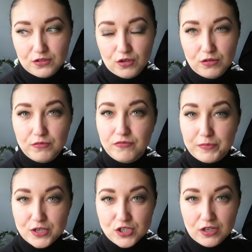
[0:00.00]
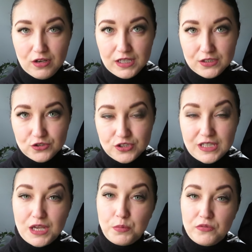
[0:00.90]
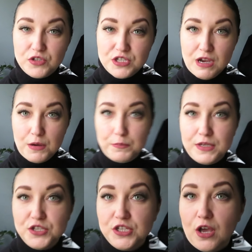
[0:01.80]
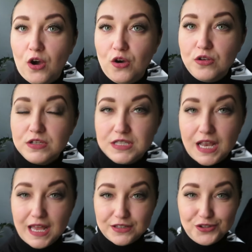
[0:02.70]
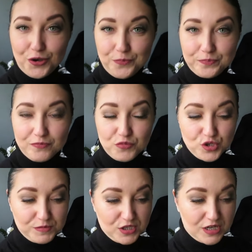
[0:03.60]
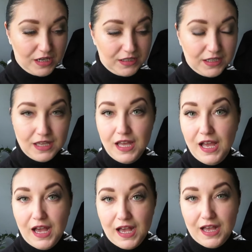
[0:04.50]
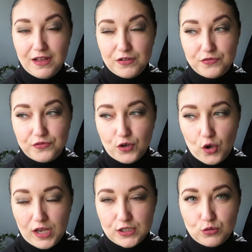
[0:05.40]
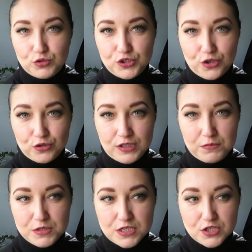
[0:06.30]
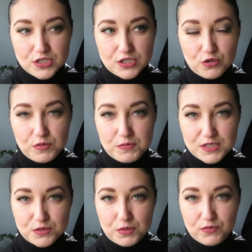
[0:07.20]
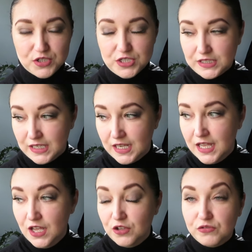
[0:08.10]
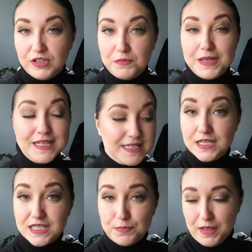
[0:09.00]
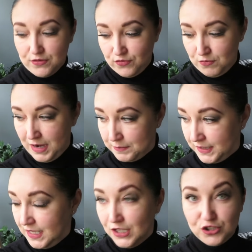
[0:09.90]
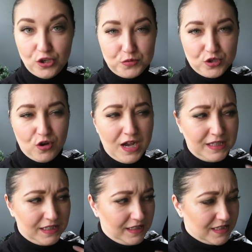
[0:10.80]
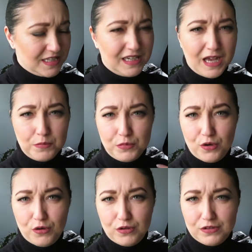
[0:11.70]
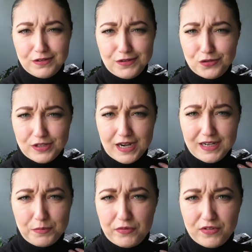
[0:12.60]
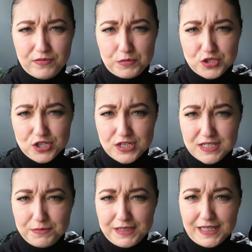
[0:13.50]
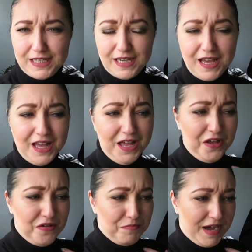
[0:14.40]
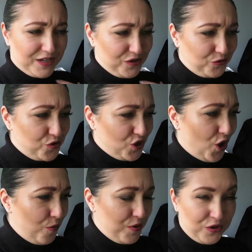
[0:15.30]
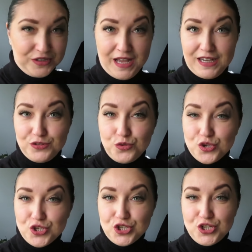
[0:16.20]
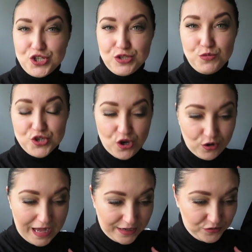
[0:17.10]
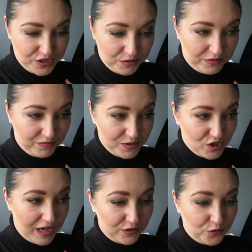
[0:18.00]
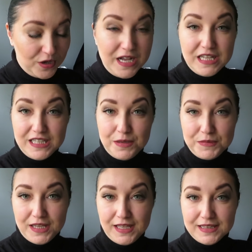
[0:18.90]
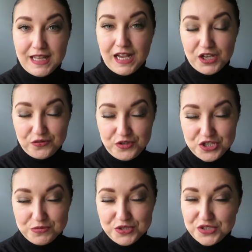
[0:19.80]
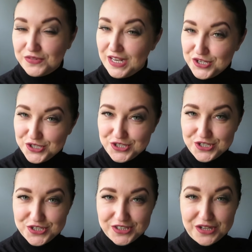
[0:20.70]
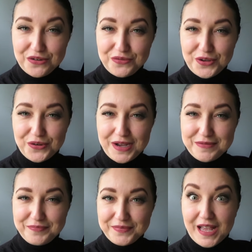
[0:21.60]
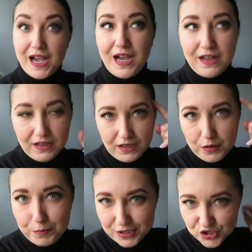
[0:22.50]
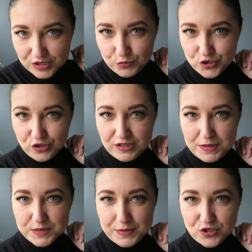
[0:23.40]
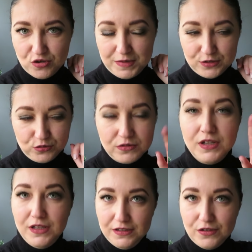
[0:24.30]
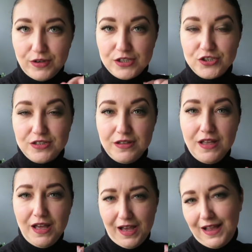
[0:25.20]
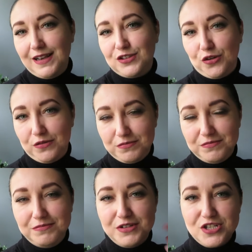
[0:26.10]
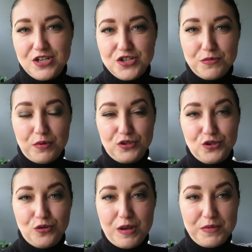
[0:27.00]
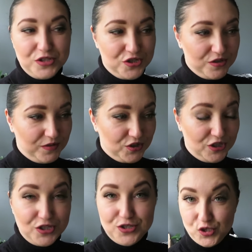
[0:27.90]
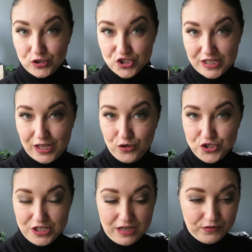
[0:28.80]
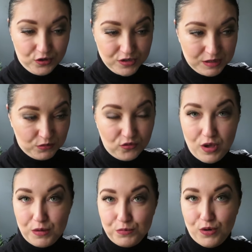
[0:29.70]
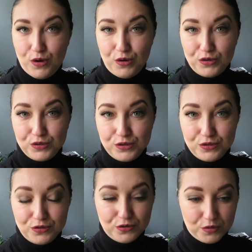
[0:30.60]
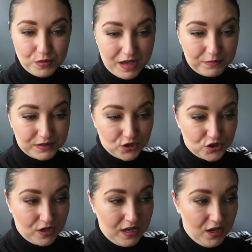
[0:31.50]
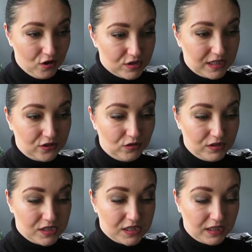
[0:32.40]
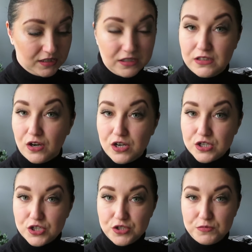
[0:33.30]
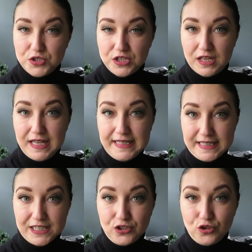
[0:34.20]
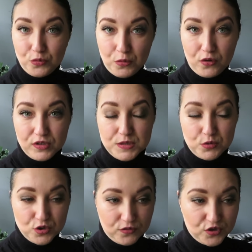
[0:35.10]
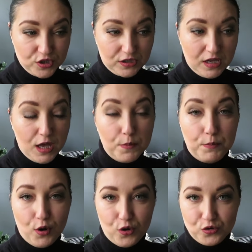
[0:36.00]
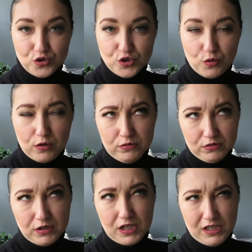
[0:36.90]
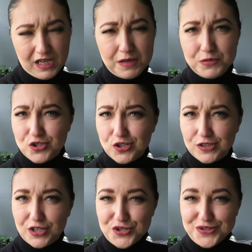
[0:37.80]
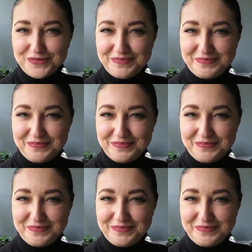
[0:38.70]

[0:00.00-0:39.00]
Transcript: No, w pierwszej kolejności, tak jak powiedziałam, będzie o Zalando, przemierzalni, a w kolejną środę myślę, że zrobimy sobie właśnie ten film z perfumami. Dobrze, kochani, znikam, bo e, od rana powiem Wam szczerze, jestem na takich bardzo dużych obrotach, dużo rzeczy jeszcze muszę ogarnąć sobie w mieszkaniu, niemniej jednak widzimy się w dalszej części tego vloga. A, paczkę muszę odebrać z paczkomatu. No właśnie. Ale to myślę, że po tytule będziecie wiedzieli, co też takiego ciekawego zamówiłam, bo yy, robiłam też ostatnio listę i tych trochę rzeczy mi się takich domowych, spożywczych pokończyło. I chemicznych też.